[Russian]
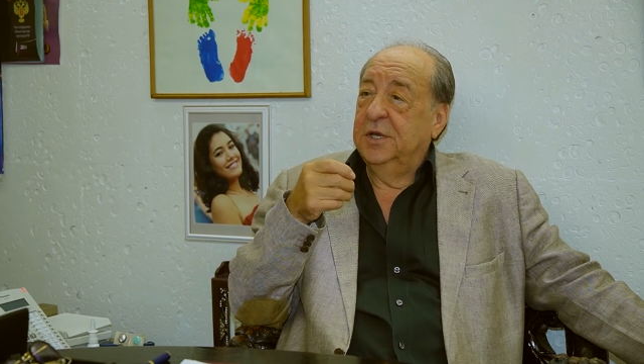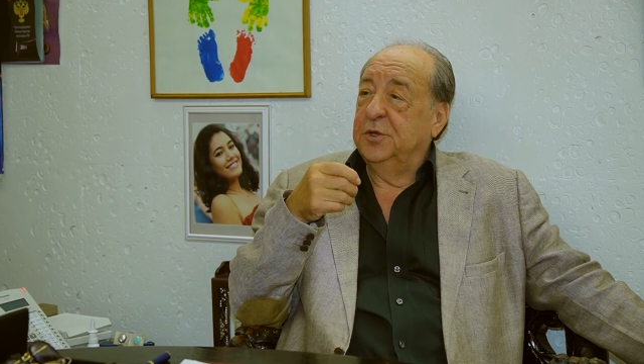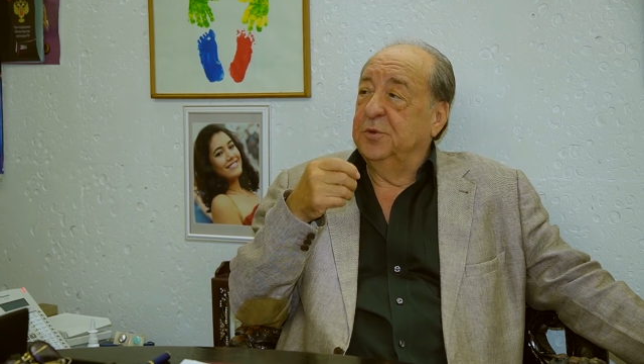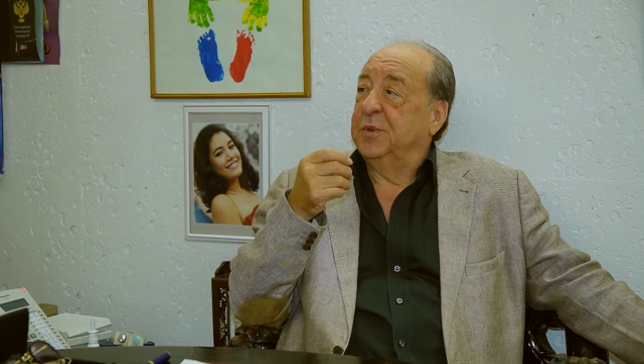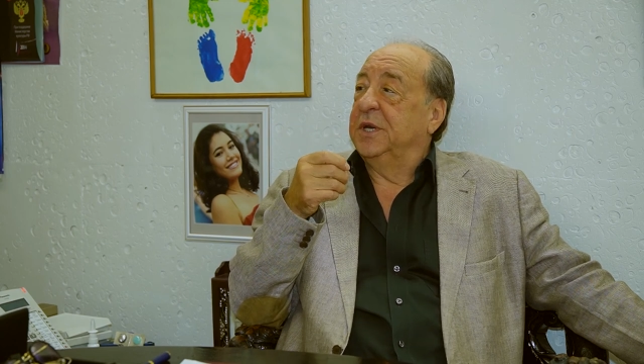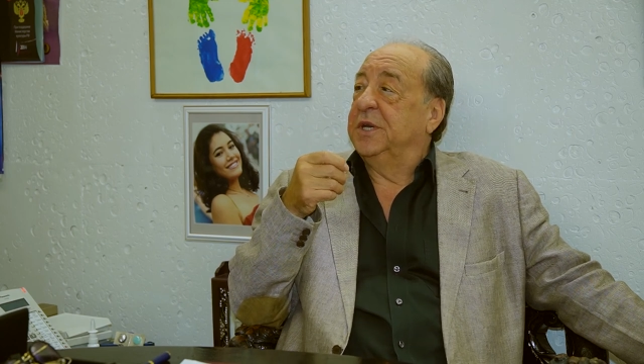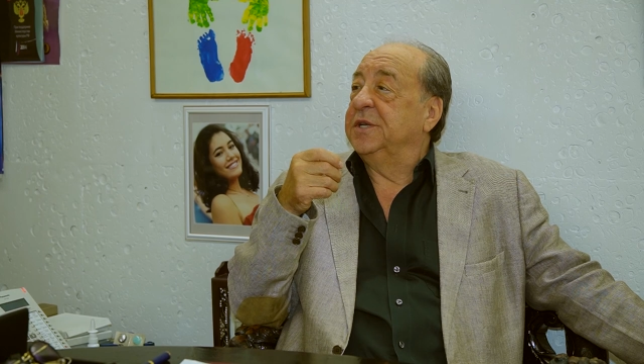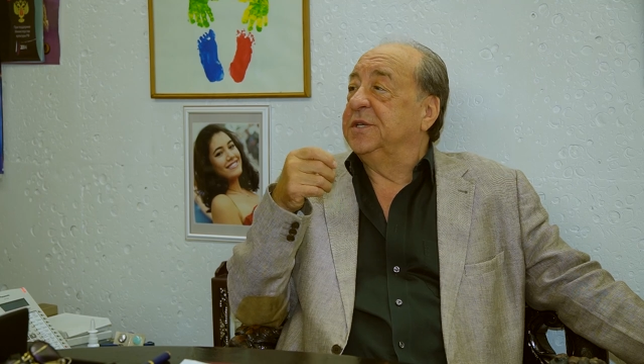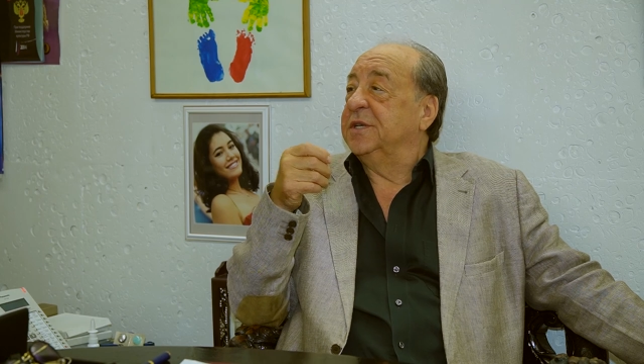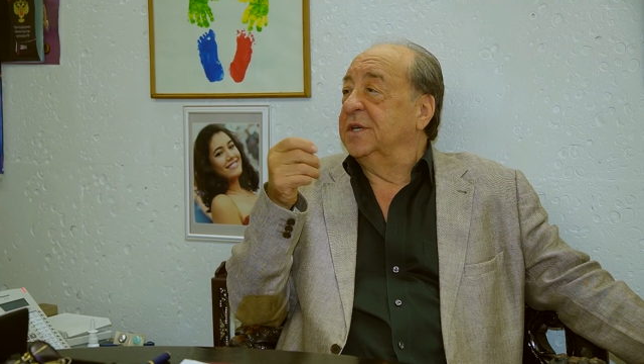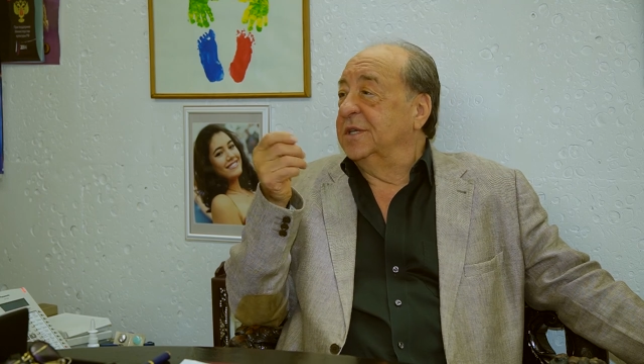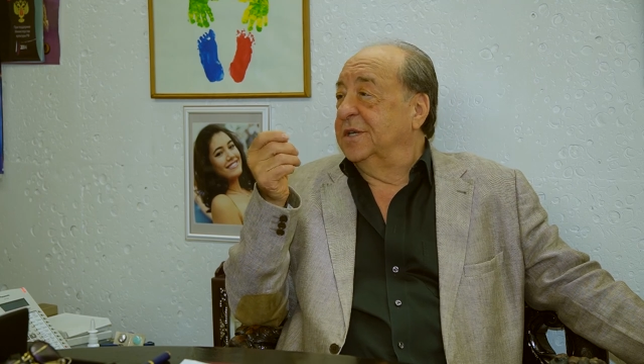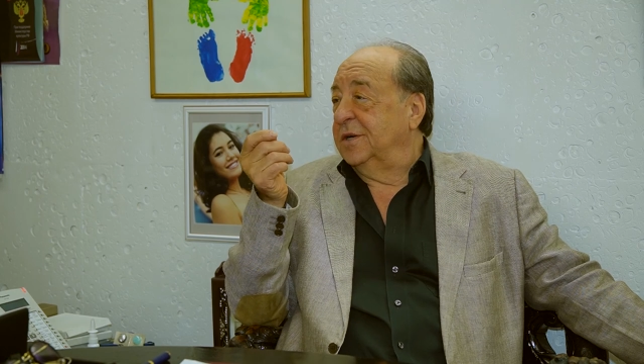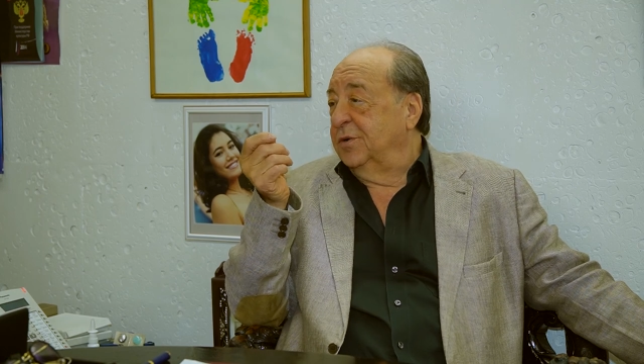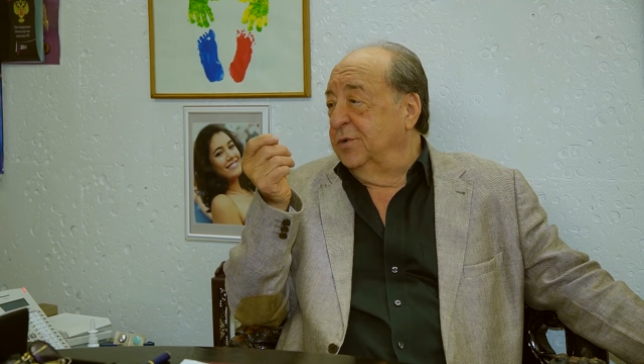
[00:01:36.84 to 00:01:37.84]
Юбилей
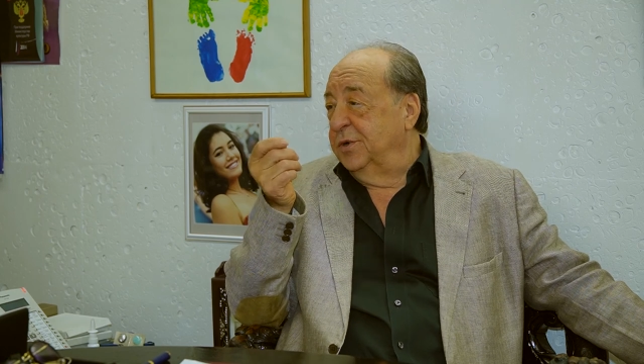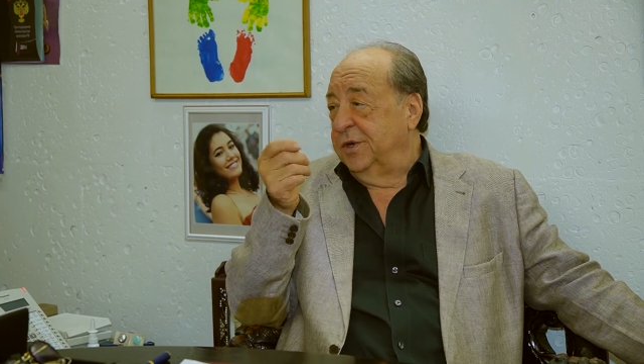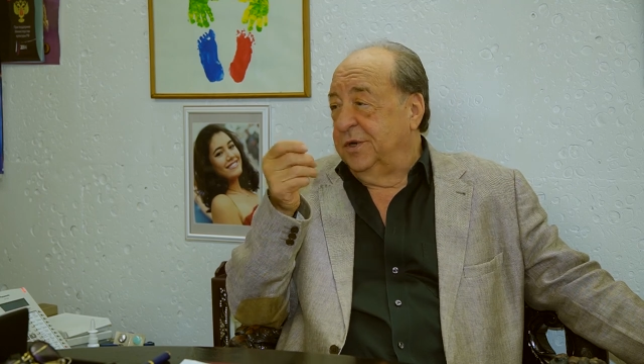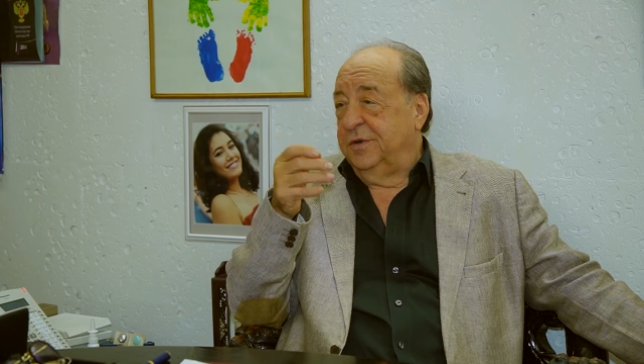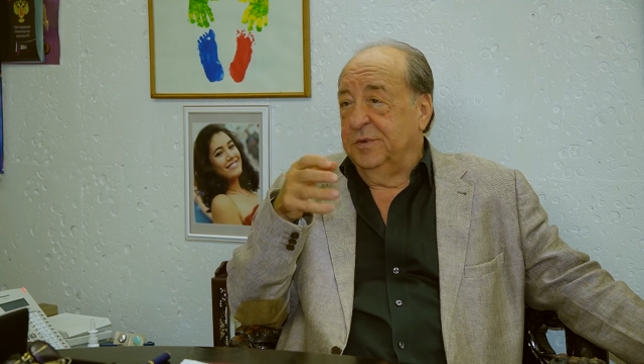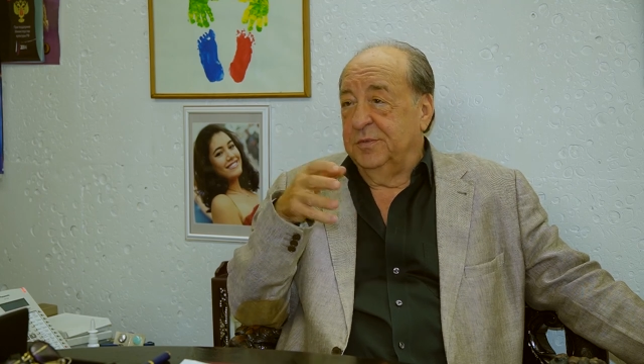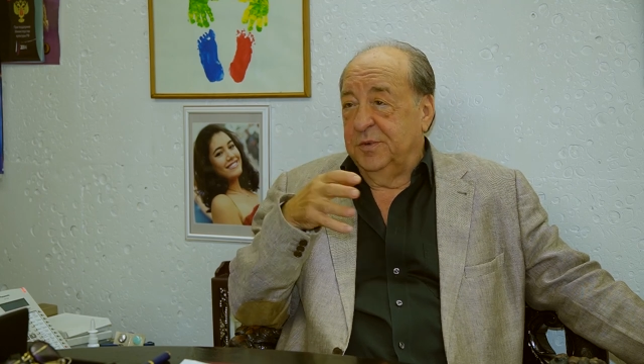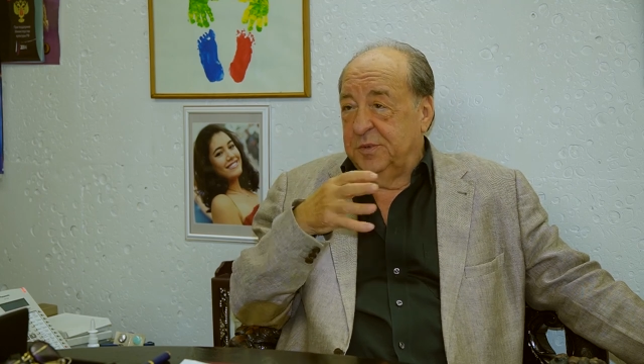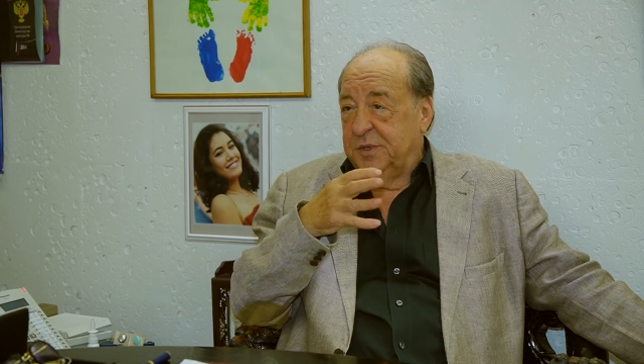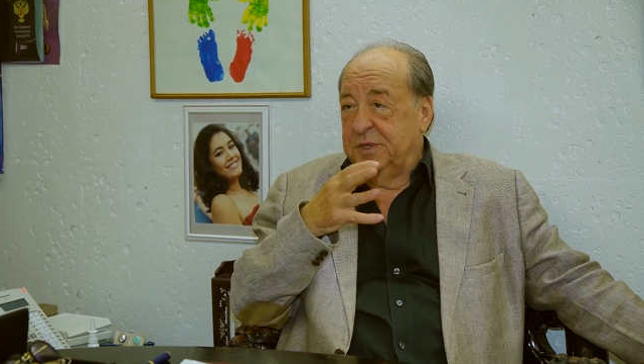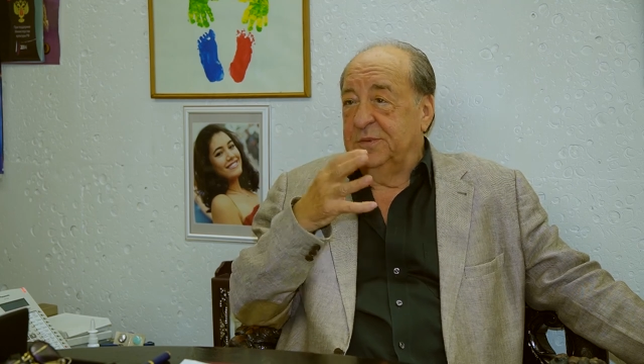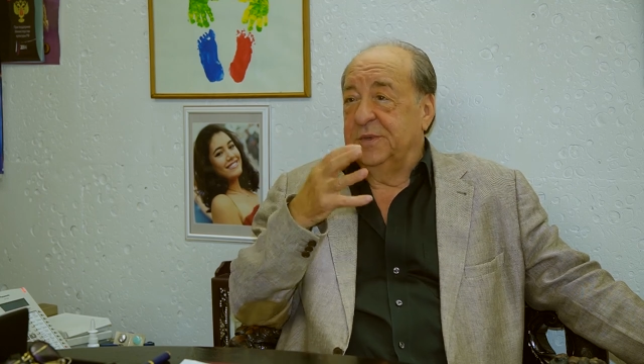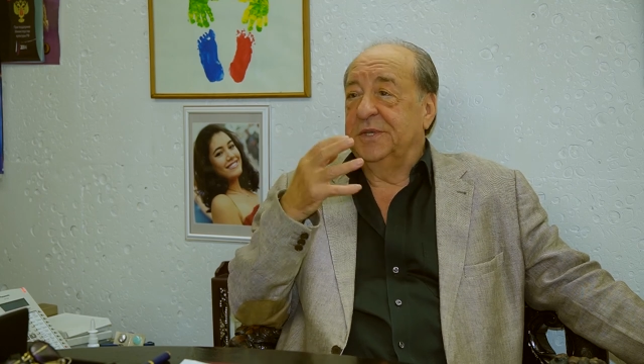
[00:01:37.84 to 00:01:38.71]
театра Горького. Мы будем